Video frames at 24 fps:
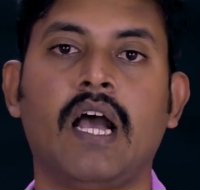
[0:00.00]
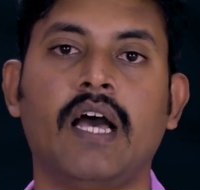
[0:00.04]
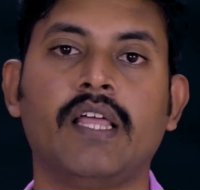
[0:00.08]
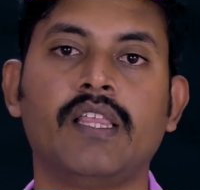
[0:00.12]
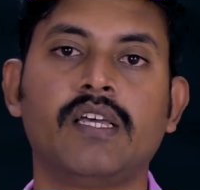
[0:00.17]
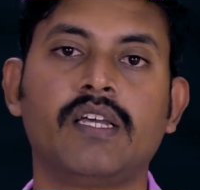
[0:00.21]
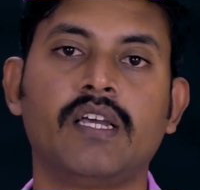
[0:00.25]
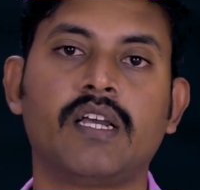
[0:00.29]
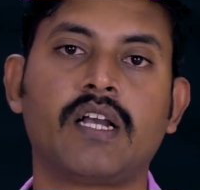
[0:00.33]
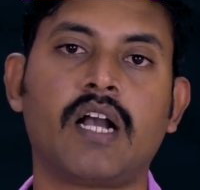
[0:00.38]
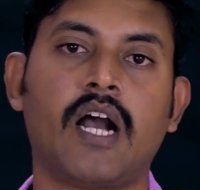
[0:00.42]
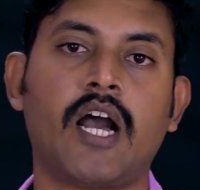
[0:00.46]

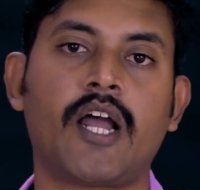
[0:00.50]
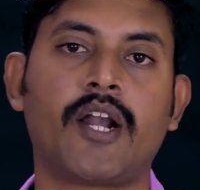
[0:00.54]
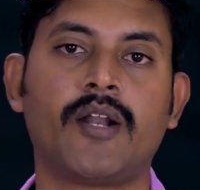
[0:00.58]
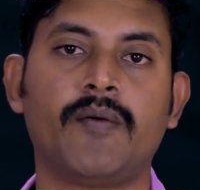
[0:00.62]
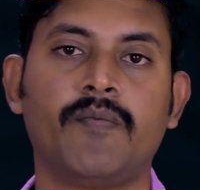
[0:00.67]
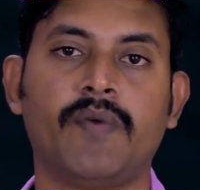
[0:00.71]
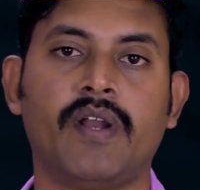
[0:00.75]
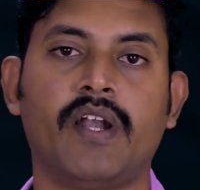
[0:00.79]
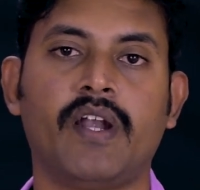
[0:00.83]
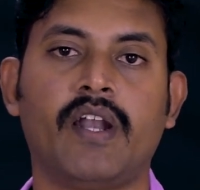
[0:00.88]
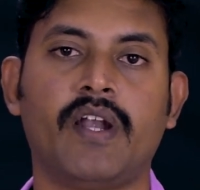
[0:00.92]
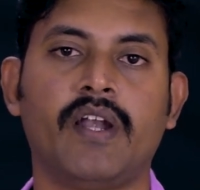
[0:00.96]
அதுக்கு
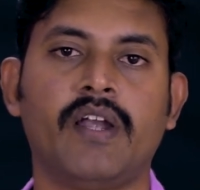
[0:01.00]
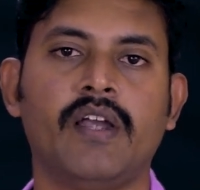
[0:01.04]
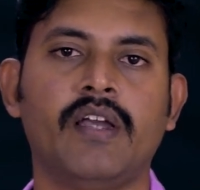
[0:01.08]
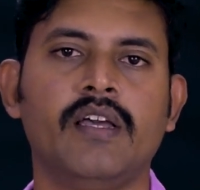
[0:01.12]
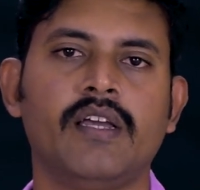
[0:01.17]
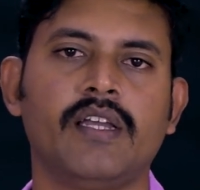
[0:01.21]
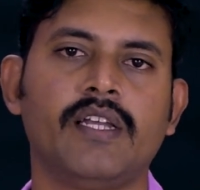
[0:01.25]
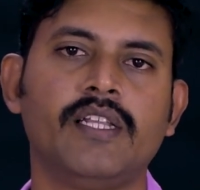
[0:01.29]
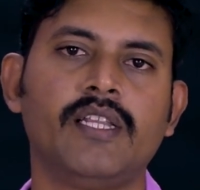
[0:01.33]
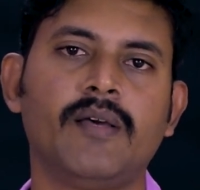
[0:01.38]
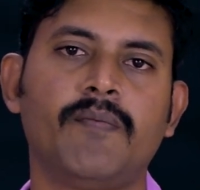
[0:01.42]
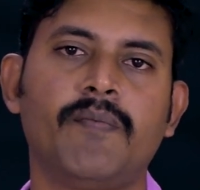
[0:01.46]
காரணம் என்ன
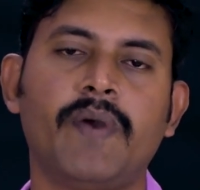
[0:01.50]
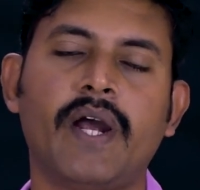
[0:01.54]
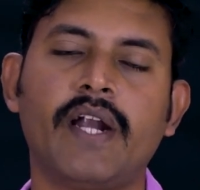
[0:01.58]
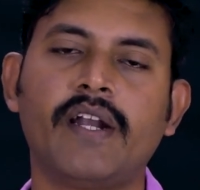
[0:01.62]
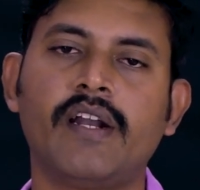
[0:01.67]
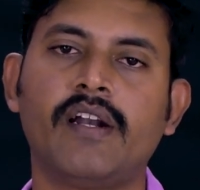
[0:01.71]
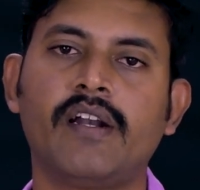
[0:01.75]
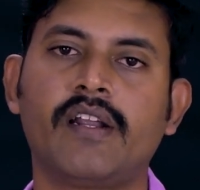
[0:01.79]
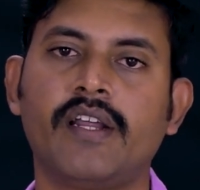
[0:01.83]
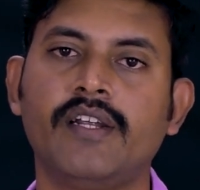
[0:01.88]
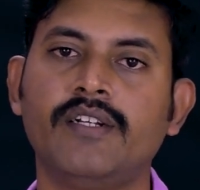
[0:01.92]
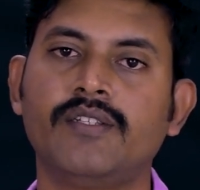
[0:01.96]
இந்த
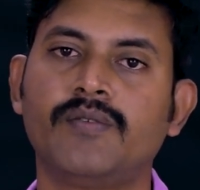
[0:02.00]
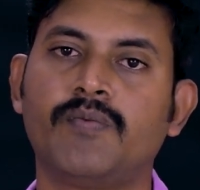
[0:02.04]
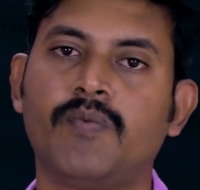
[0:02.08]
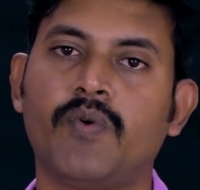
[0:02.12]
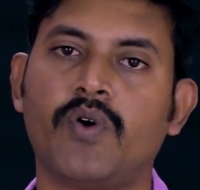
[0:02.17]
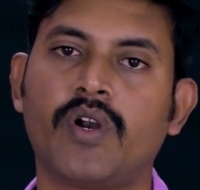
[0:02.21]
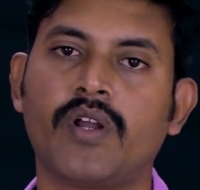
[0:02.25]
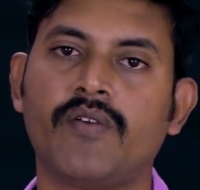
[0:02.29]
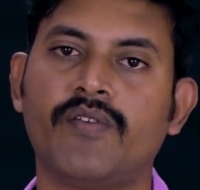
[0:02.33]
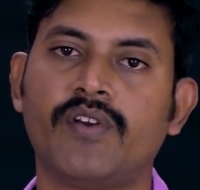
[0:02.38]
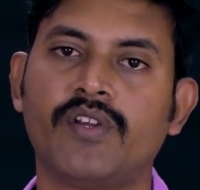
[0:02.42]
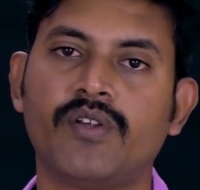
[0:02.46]
பேட்டன் ரைட்ஸ்
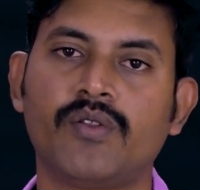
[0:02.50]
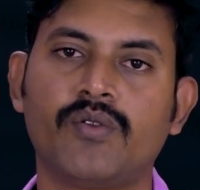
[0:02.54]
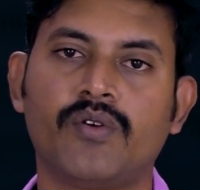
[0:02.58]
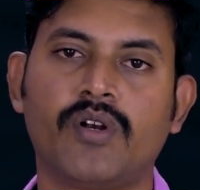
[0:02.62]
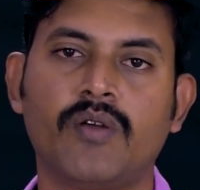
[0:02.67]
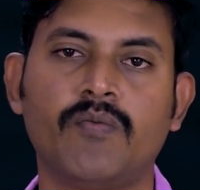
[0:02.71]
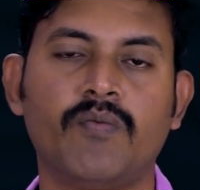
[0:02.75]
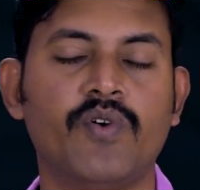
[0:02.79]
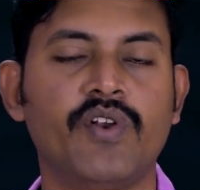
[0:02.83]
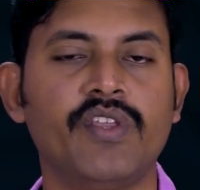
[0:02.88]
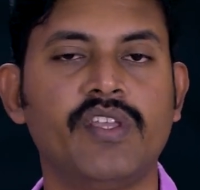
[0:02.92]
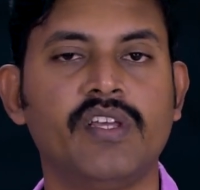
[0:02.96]
போன வருஷத்தோட
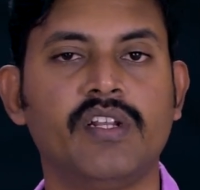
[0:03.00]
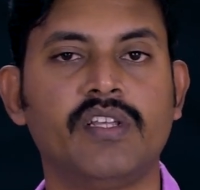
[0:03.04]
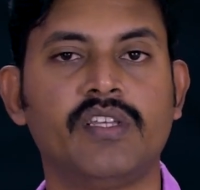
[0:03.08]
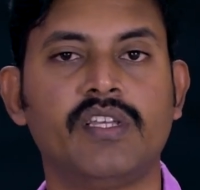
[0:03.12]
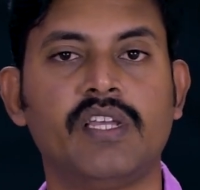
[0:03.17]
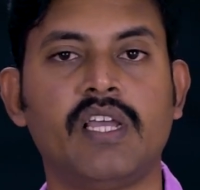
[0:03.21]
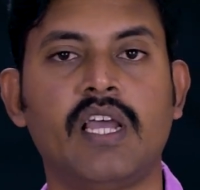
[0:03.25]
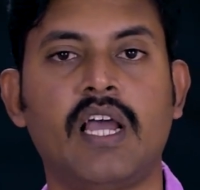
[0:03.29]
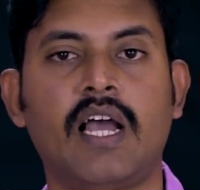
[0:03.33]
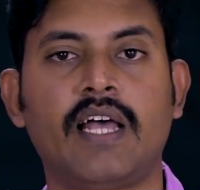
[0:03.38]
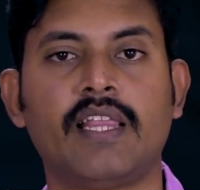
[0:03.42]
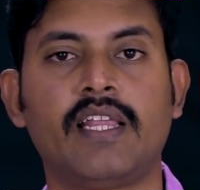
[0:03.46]

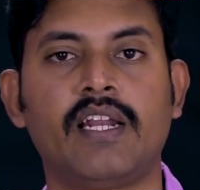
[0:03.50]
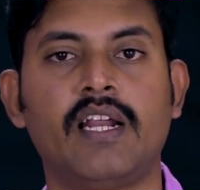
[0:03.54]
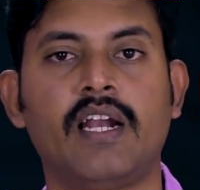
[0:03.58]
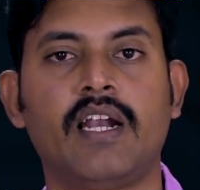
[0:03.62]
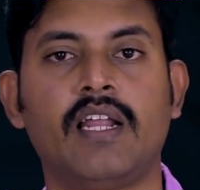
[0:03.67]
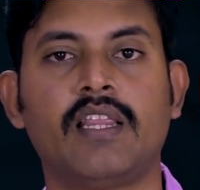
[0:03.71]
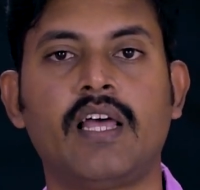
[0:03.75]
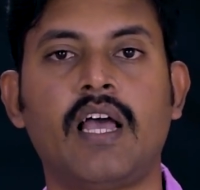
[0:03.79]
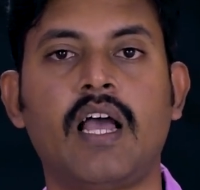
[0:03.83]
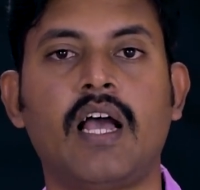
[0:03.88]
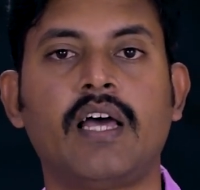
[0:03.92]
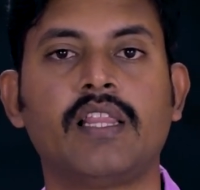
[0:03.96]
முடிஞ்சிருச்சு அதனால்
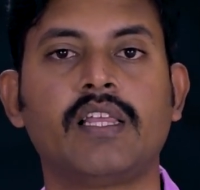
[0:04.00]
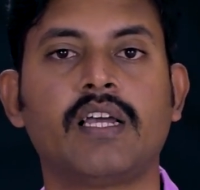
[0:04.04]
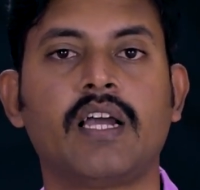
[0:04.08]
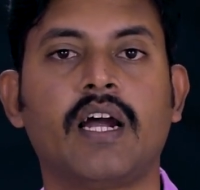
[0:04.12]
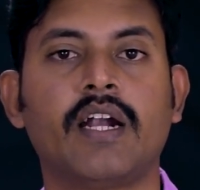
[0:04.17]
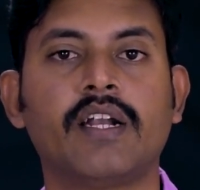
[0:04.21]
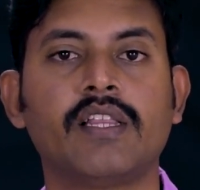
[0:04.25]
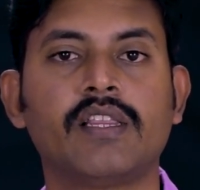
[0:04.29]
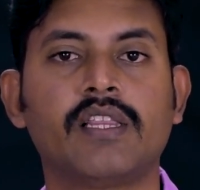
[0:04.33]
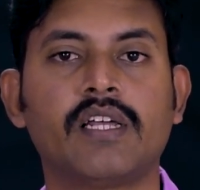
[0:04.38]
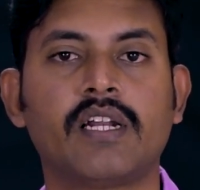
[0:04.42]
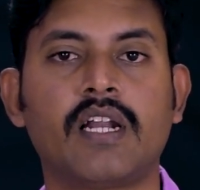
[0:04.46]
அதனால தான் அதுக்கு
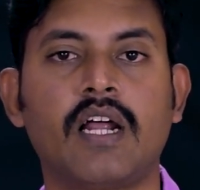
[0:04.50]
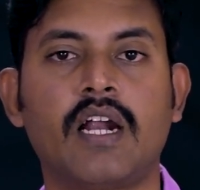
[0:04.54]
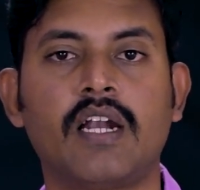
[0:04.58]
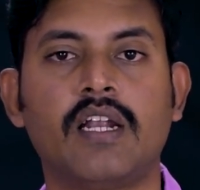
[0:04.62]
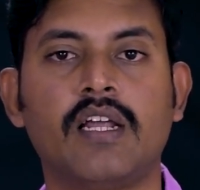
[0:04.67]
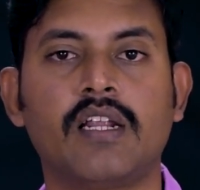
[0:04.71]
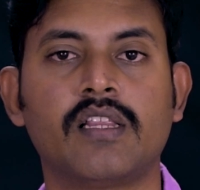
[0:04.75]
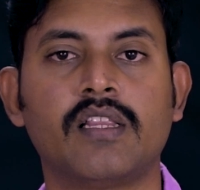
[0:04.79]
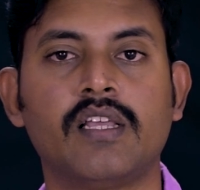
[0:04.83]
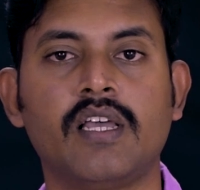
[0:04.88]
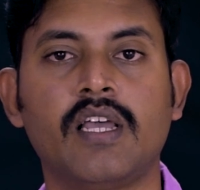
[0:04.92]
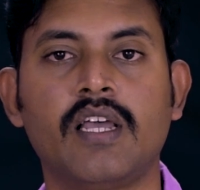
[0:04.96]
அடுத்த
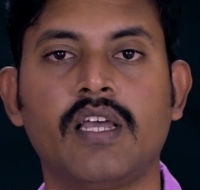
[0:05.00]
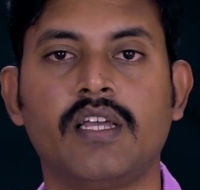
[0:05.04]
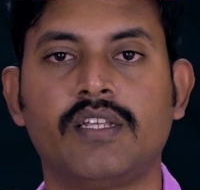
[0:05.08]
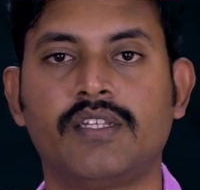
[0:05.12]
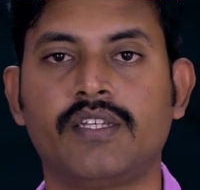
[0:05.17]
நாள்லேருந்து